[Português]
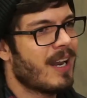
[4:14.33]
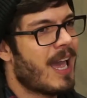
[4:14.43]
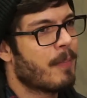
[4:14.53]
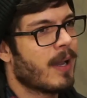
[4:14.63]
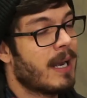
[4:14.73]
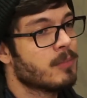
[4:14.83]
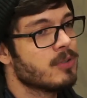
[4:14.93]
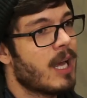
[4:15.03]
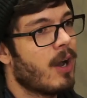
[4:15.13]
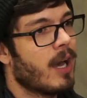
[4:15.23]
época. era
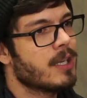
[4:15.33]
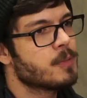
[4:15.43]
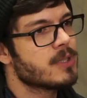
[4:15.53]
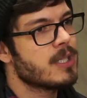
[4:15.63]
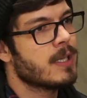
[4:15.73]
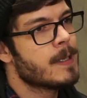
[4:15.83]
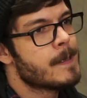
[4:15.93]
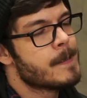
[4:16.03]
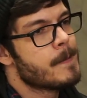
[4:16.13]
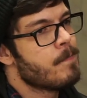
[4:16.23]
muito da hora. E tipo assim...
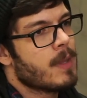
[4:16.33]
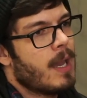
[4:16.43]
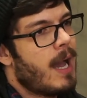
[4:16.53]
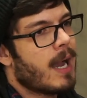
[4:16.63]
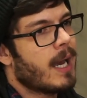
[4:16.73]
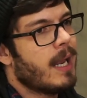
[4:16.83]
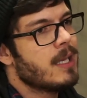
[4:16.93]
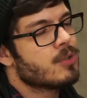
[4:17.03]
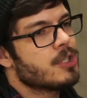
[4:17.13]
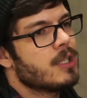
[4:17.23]
Ah, cara, é
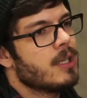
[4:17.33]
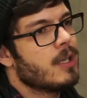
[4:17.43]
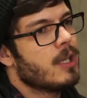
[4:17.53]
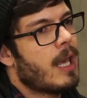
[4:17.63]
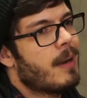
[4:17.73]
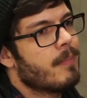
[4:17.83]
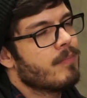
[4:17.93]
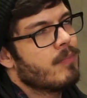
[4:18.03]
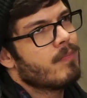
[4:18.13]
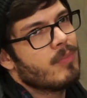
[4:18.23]
isso. Acho que, que era... Não
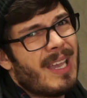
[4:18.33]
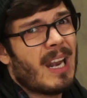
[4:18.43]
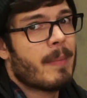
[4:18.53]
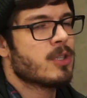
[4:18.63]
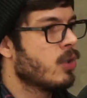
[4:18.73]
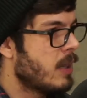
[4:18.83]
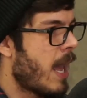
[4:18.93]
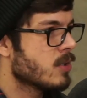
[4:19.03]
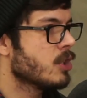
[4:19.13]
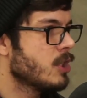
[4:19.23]
é que era mais
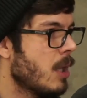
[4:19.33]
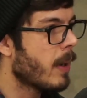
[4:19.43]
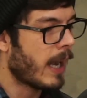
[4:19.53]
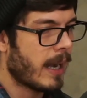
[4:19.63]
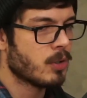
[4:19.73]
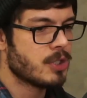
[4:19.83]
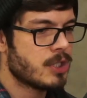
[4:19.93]
honesto. Acho que tem uma galera hoje em dia